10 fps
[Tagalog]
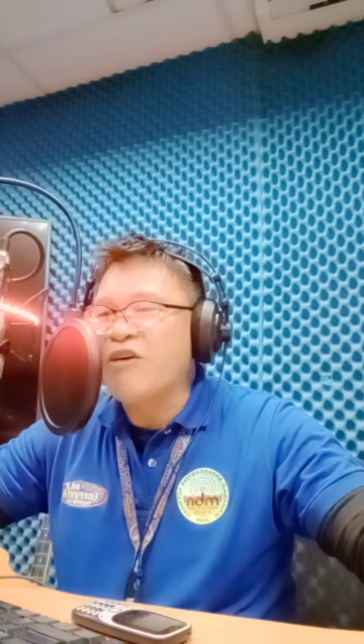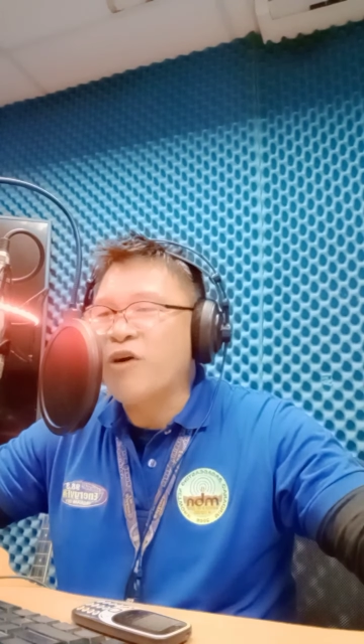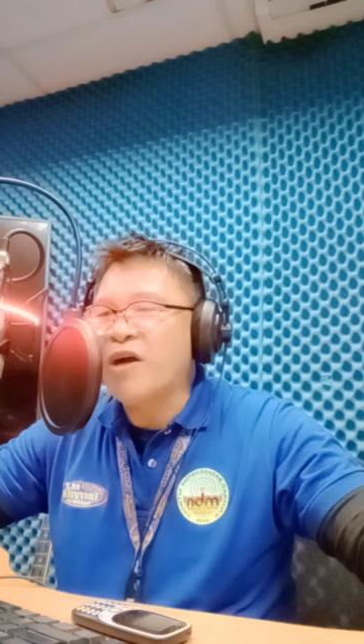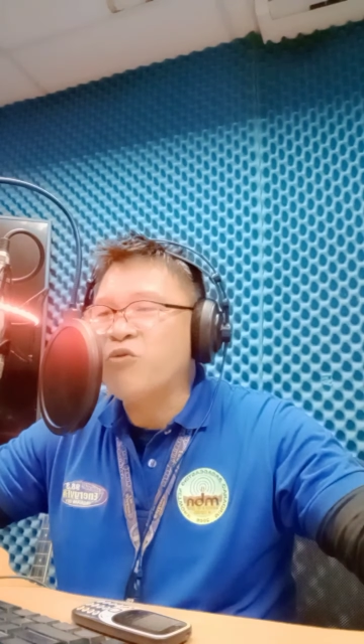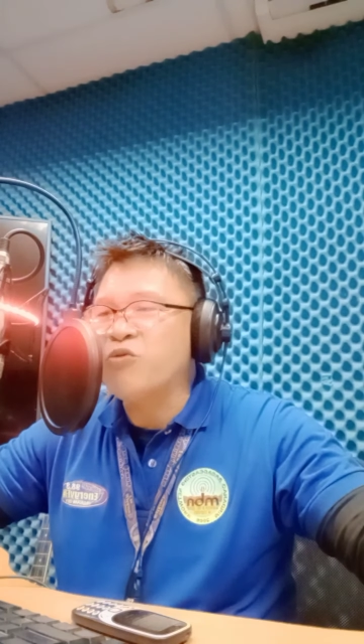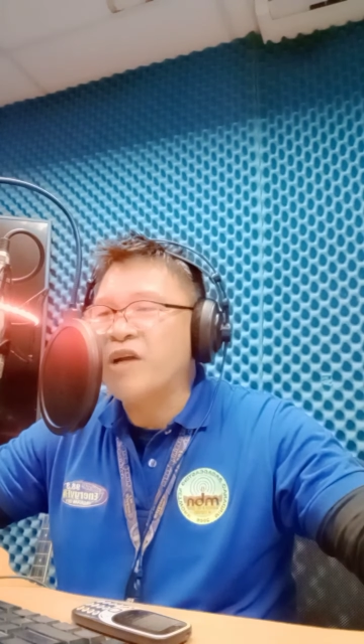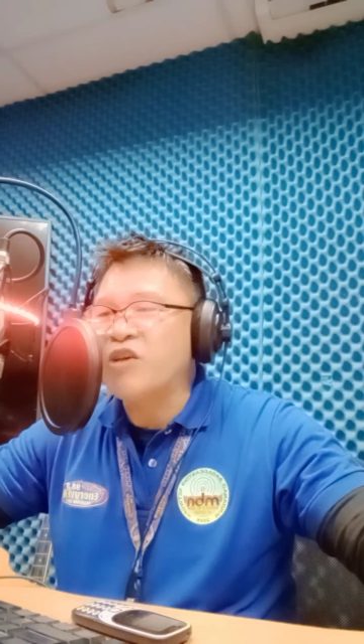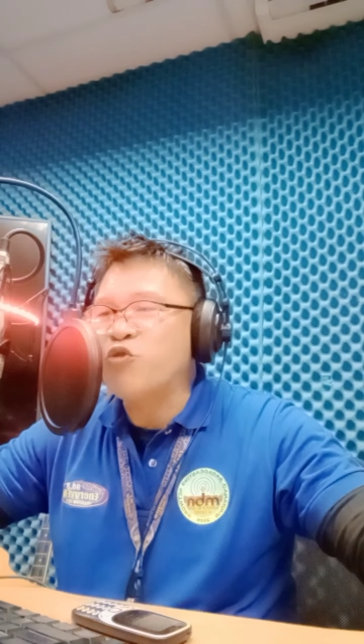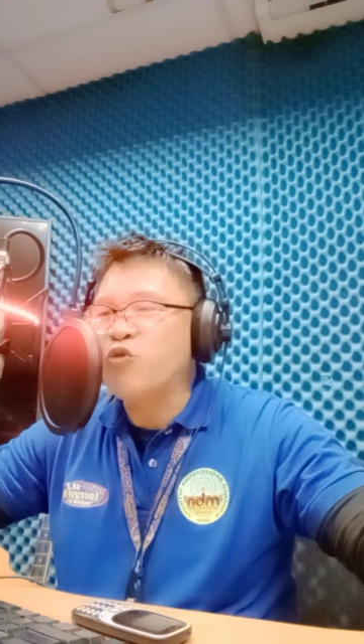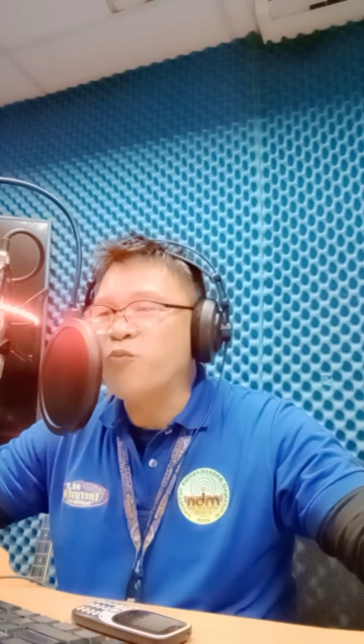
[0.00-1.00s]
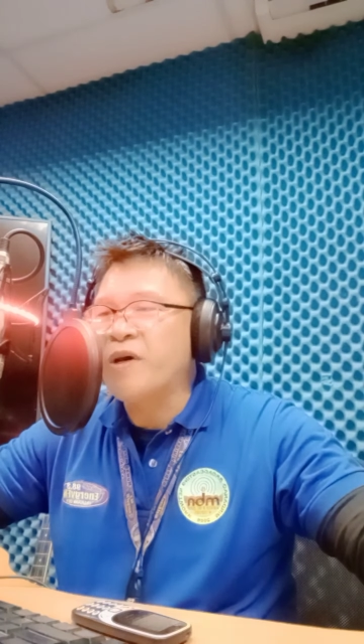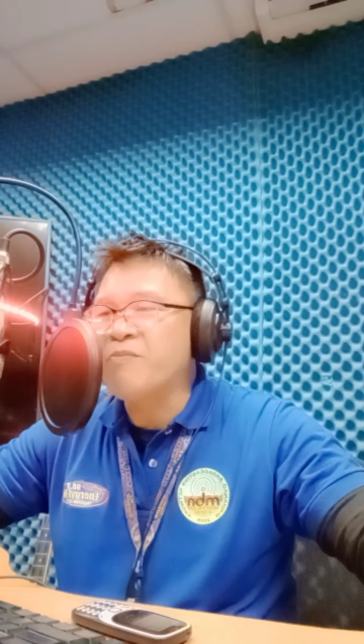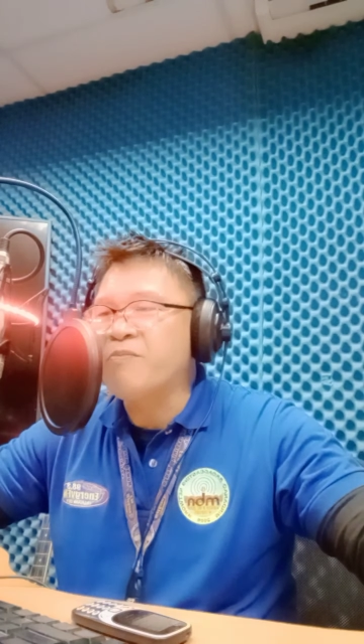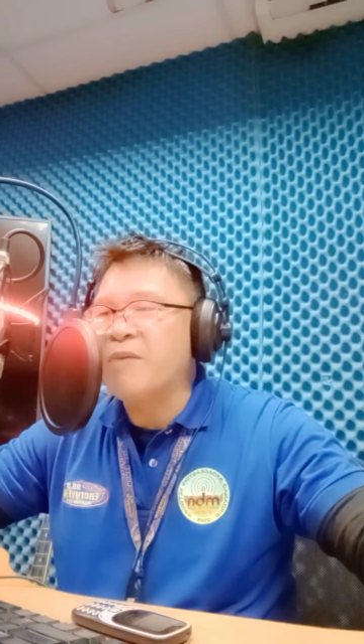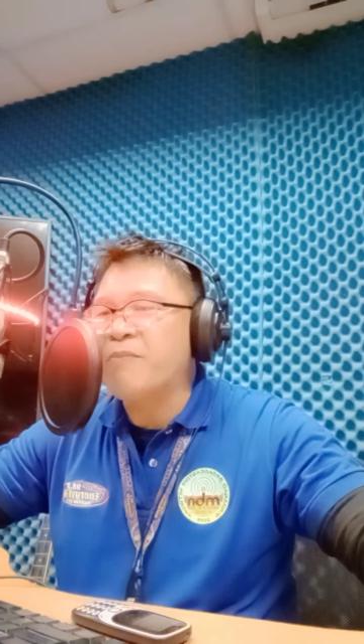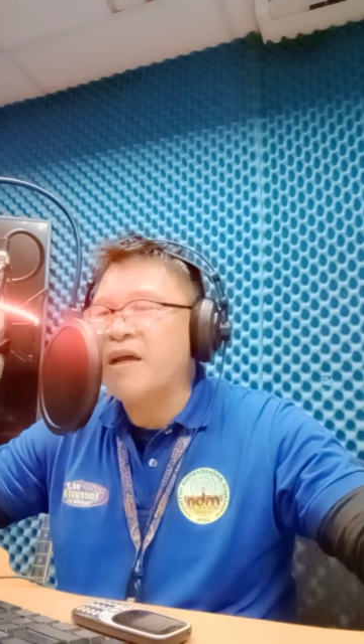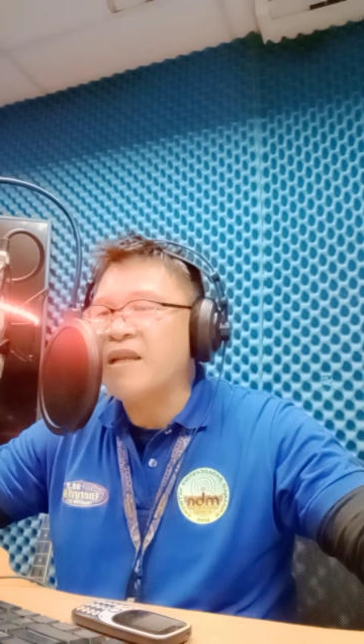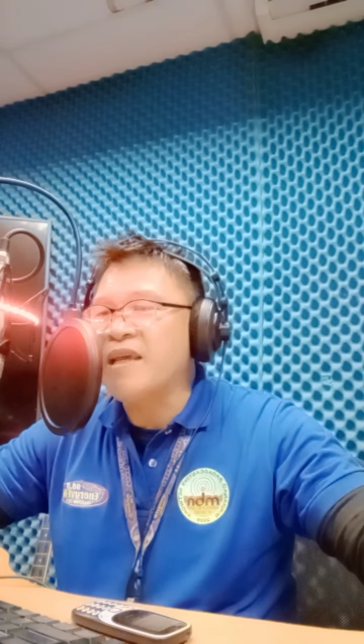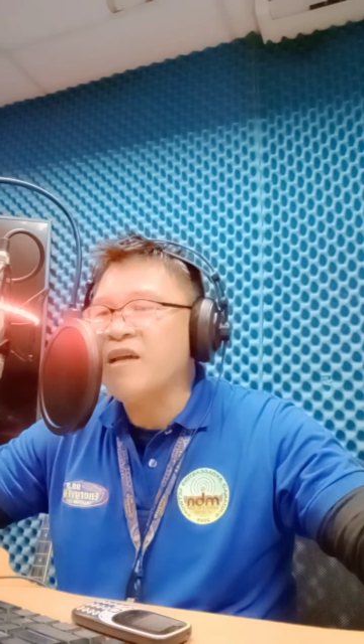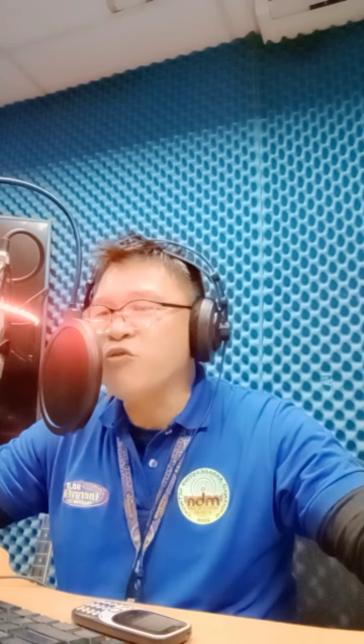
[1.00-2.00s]
ako nagtupad
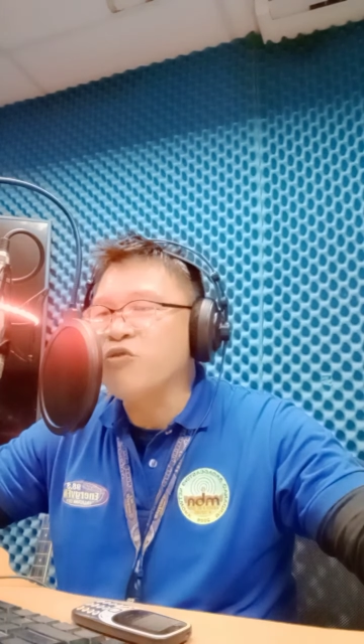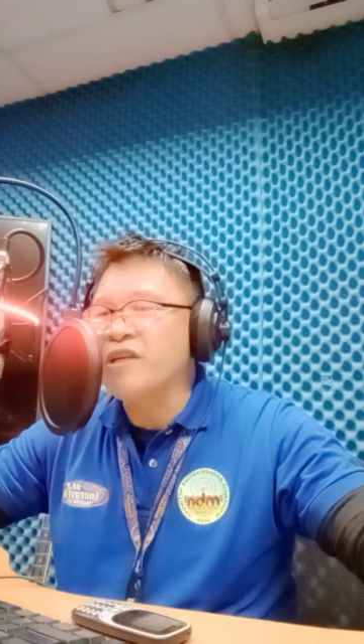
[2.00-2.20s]
pagpanglingkod